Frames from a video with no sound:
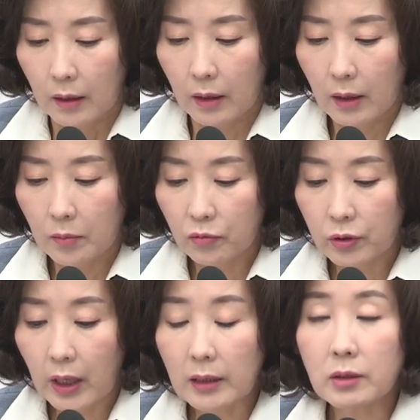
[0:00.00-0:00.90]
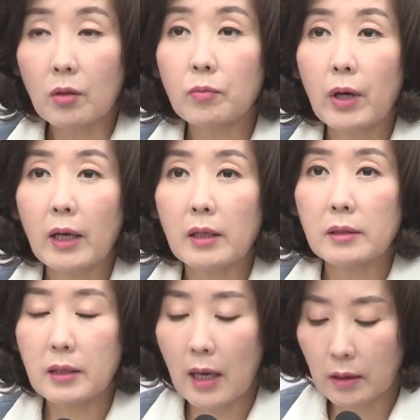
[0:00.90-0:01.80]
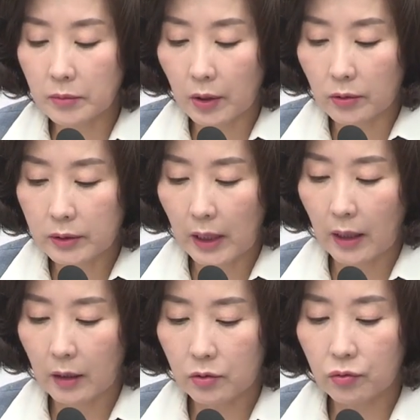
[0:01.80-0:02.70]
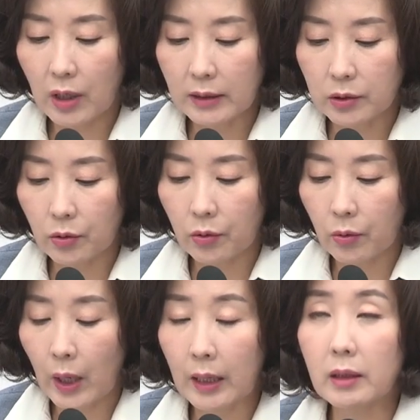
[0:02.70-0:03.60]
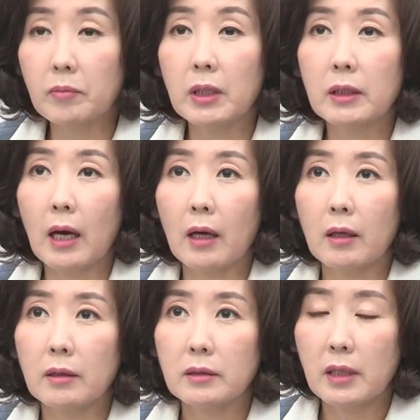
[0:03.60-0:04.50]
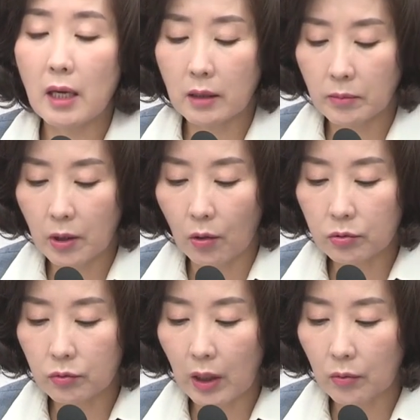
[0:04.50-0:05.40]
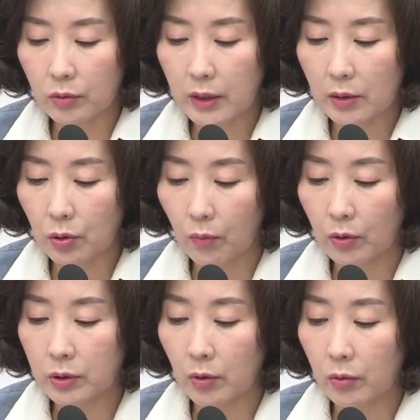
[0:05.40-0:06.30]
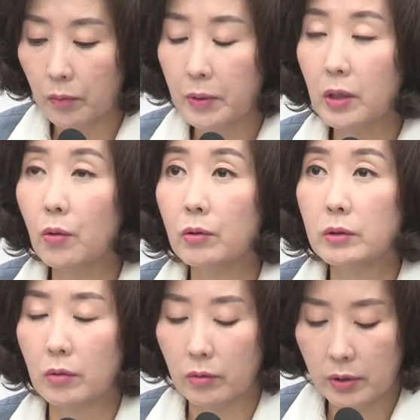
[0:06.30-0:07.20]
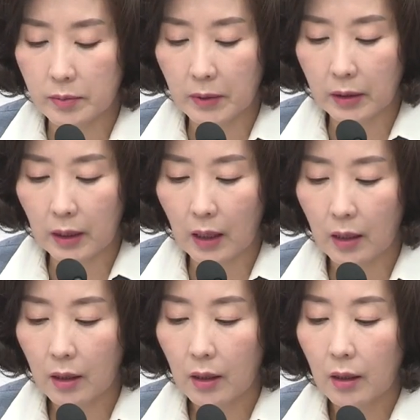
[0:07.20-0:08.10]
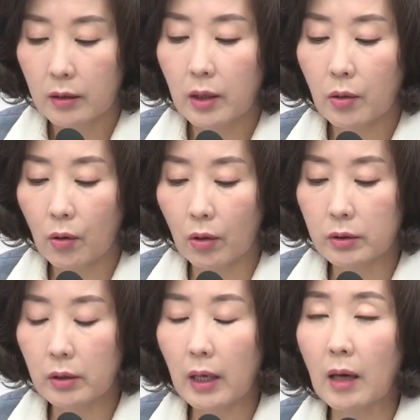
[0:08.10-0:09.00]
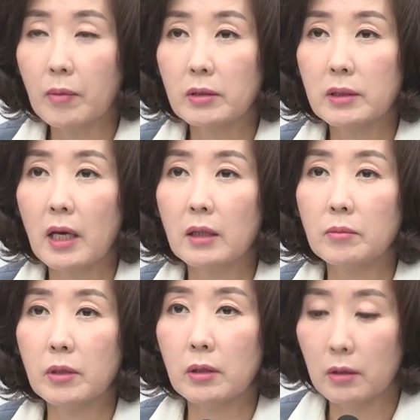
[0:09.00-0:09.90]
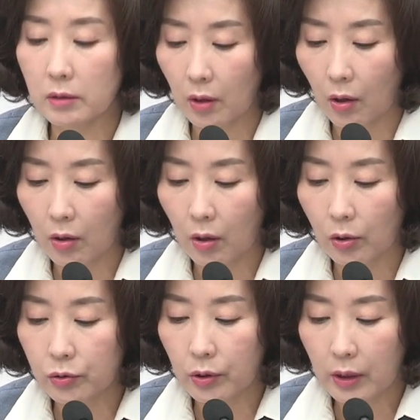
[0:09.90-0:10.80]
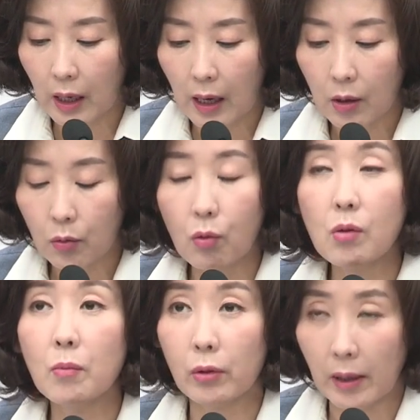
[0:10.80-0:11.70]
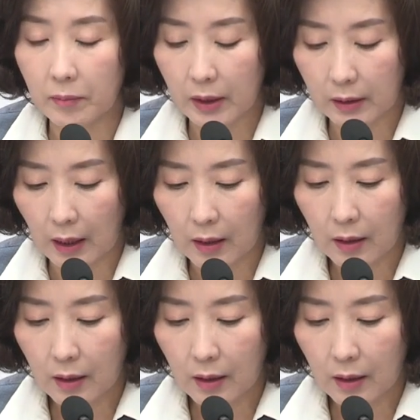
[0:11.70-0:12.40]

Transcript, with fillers: 이 무능한 정부의 이 세금 정책 두 가지로 요약됩니다. 세금을 엉뚱한 곳에 소모적으로 비효율적으로 씁니다. 그리고 어떻게 하면 세금을 더 거둘까 골몰합니다.